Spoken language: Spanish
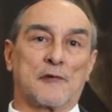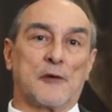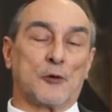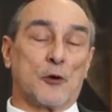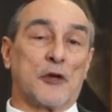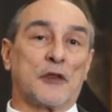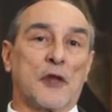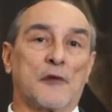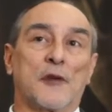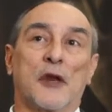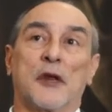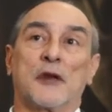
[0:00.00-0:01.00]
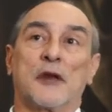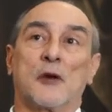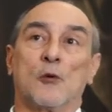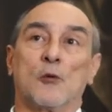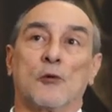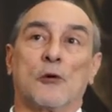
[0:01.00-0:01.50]
no interfiere en
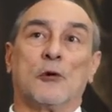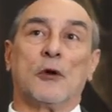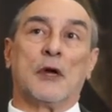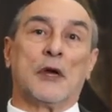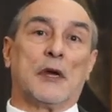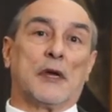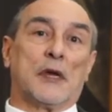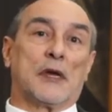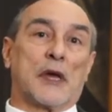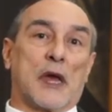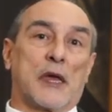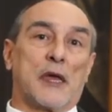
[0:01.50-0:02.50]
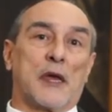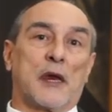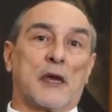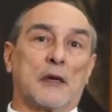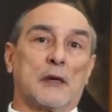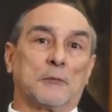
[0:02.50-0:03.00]
ninguno y que
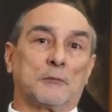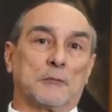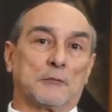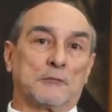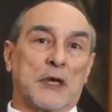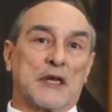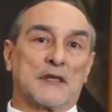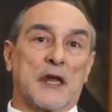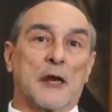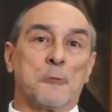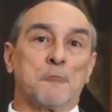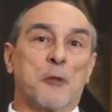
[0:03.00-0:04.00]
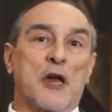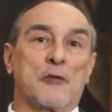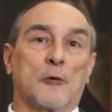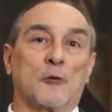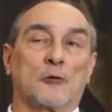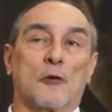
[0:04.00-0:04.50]
quiere estar en
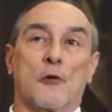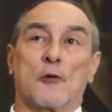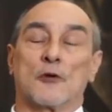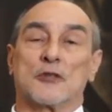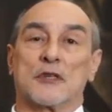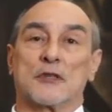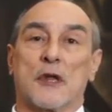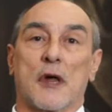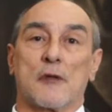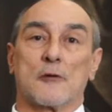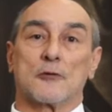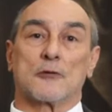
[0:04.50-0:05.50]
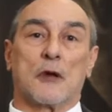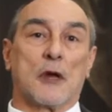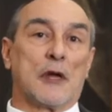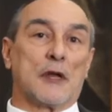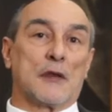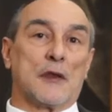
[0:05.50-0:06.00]
paz con todos los estados.
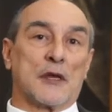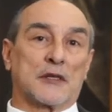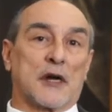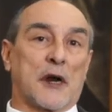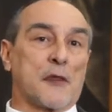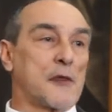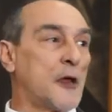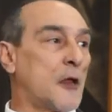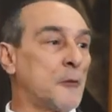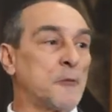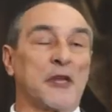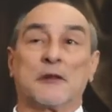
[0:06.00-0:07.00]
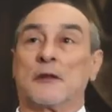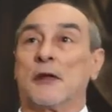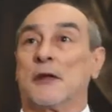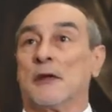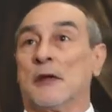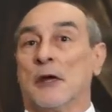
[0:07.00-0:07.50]

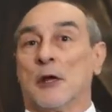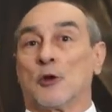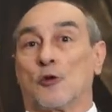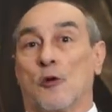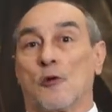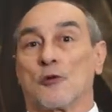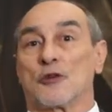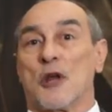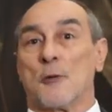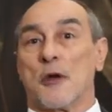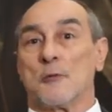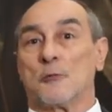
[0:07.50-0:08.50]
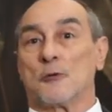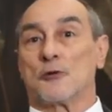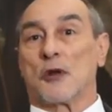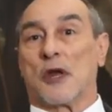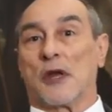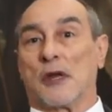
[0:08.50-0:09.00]
Desgraciadamente, todos
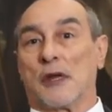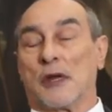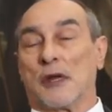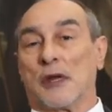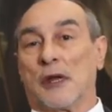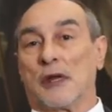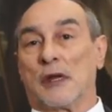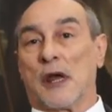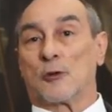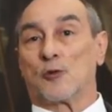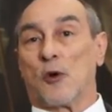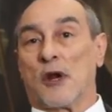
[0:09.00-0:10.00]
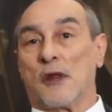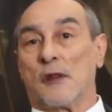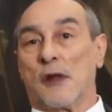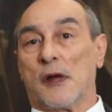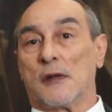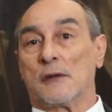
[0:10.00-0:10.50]
sabemos que en la
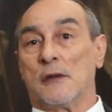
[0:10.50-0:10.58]
actualidad,